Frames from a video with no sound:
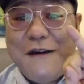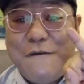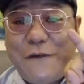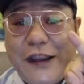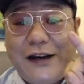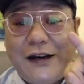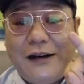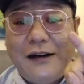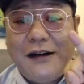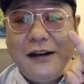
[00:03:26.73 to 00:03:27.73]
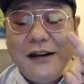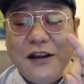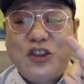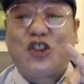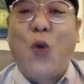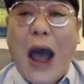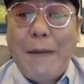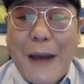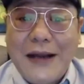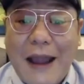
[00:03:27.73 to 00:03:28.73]
fear.
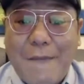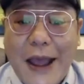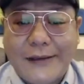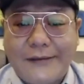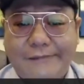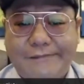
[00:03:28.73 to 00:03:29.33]
Swapang naman.